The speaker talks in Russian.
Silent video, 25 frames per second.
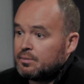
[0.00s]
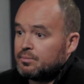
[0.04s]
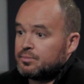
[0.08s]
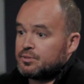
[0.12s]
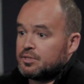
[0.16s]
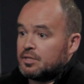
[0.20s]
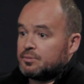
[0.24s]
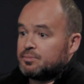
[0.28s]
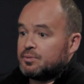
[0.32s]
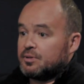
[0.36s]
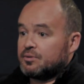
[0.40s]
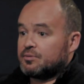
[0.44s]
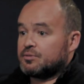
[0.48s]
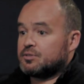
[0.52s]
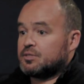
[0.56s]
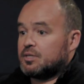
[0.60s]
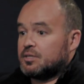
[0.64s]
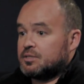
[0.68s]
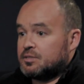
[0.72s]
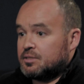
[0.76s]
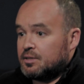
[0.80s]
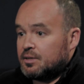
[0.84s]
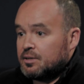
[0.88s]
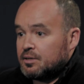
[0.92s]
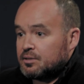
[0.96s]
51
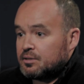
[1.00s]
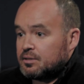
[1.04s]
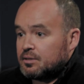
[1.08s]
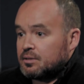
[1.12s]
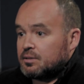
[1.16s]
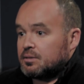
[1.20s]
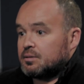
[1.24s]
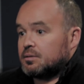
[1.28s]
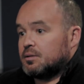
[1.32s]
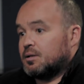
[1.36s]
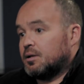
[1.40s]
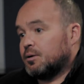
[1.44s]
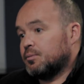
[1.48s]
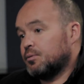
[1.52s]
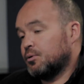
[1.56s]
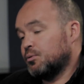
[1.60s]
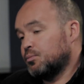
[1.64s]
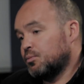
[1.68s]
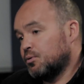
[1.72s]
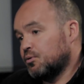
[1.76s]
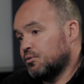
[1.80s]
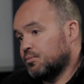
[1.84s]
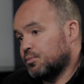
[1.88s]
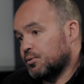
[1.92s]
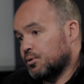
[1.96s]
статья – это для
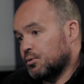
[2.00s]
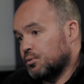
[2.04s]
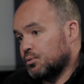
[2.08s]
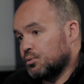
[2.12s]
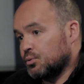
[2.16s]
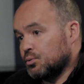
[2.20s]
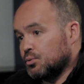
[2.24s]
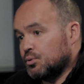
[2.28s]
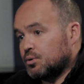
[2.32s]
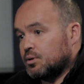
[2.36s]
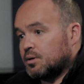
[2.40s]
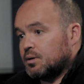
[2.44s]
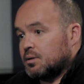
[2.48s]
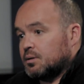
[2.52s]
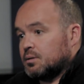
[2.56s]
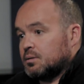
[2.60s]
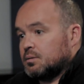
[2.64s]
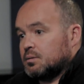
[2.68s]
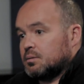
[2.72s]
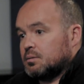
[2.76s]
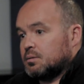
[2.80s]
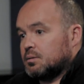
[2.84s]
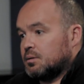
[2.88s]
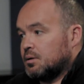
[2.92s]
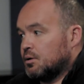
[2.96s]
любого прокурора
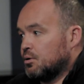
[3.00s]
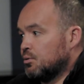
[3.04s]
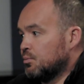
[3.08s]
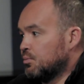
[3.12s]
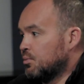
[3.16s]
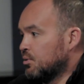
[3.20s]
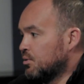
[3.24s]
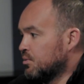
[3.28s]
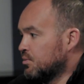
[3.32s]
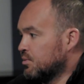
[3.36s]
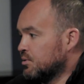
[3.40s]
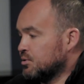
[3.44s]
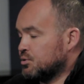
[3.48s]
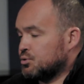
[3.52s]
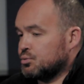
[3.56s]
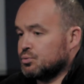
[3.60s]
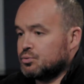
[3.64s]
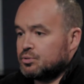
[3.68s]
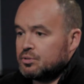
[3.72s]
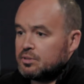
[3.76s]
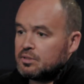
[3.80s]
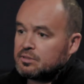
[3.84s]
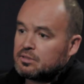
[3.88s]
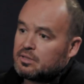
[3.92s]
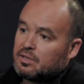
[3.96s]
для любого
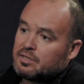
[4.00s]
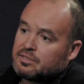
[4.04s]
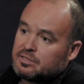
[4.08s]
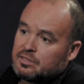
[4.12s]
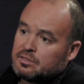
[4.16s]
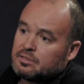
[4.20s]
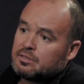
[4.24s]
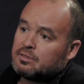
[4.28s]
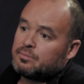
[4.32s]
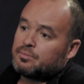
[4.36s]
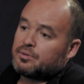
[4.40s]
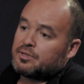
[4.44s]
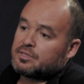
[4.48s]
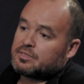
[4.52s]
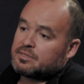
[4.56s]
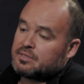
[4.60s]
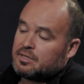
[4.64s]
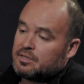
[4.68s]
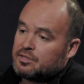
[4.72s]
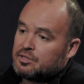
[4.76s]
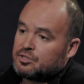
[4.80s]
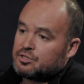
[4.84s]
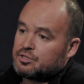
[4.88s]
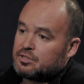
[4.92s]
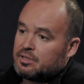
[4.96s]
судьи это латентное
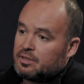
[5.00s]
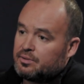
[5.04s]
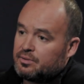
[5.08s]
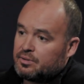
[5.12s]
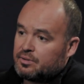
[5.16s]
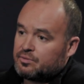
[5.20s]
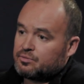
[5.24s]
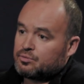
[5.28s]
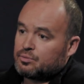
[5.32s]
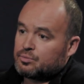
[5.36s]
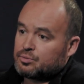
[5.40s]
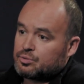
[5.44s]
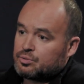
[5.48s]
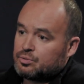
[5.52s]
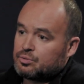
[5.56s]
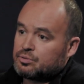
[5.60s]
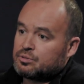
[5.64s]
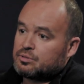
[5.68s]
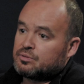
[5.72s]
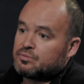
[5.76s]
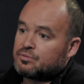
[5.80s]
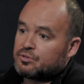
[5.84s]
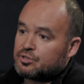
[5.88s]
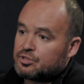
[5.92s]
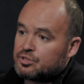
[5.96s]
признание человека в том, что он
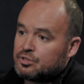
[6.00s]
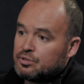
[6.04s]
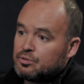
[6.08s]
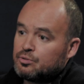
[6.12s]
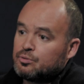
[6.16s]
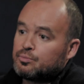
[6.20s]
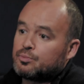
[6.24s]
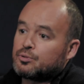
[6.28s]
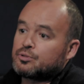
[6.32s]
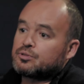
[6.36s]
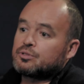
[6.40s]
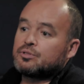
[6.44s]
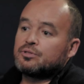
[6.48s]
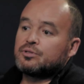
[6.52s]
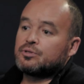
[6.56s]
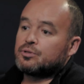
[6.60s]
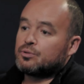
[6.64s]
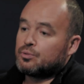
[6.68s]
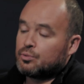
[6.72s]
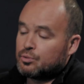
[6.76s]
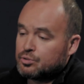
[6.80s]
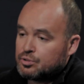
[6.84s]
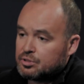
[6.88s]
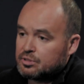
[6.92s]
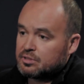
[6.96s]
совершил, но просто не
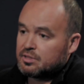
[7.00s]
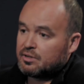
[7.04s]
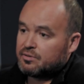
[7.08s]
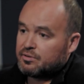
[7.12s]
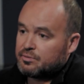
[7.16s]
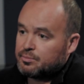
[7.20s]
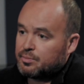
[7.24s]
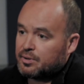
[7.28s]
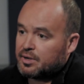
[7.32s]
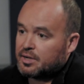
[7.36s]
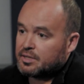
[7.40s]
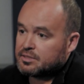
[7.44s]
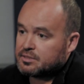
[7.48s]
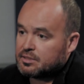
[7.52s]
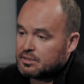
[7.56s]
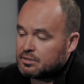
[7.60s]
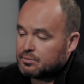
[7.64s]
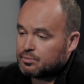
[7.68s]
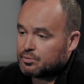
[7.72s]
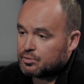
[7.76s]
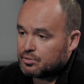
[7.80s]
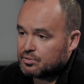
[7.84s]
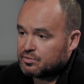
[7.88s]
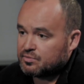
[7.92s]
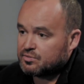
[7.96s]
хочет давать показания
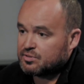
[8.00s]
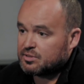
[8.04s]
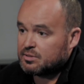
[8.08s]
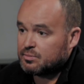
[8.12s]
против